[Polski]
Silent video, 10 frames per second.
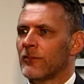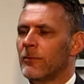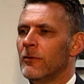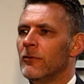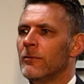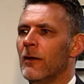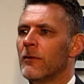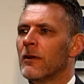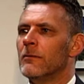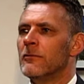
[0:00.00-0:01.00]
żeby
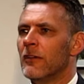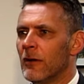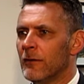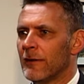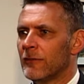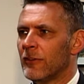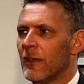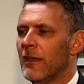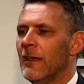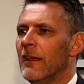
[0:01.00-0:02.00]
umiały komunikować
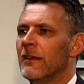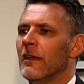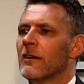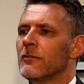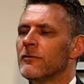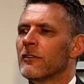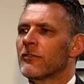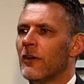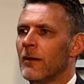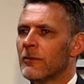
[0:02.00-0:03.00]
się, jak również
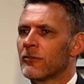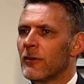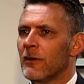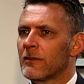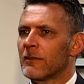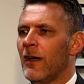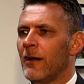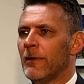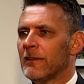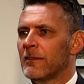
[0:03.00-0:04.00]
to, aby szkoła rozwijała
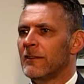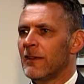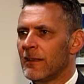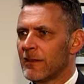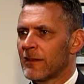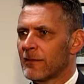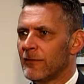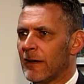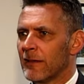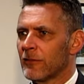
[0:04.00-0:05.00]
pasję i
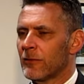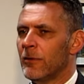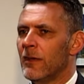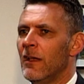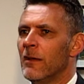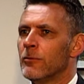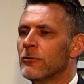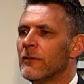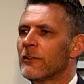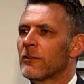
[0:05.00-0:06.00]
zainteresowania, żeby
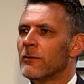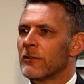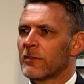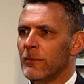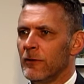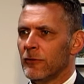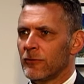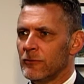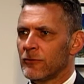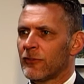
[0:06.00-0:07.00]
budować tą osobowość
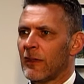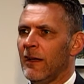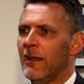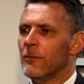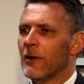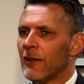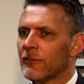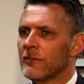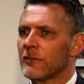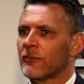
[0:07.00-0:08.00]
ucznia, bo
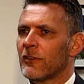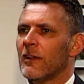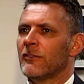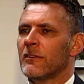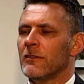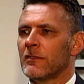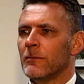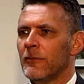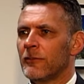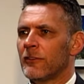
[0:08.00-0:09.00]
każdy dostrzega, że ta
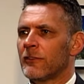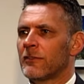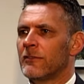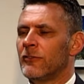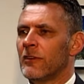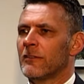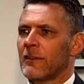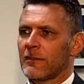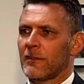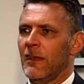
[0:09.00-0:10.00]
osobowość jest dzisiaj coraz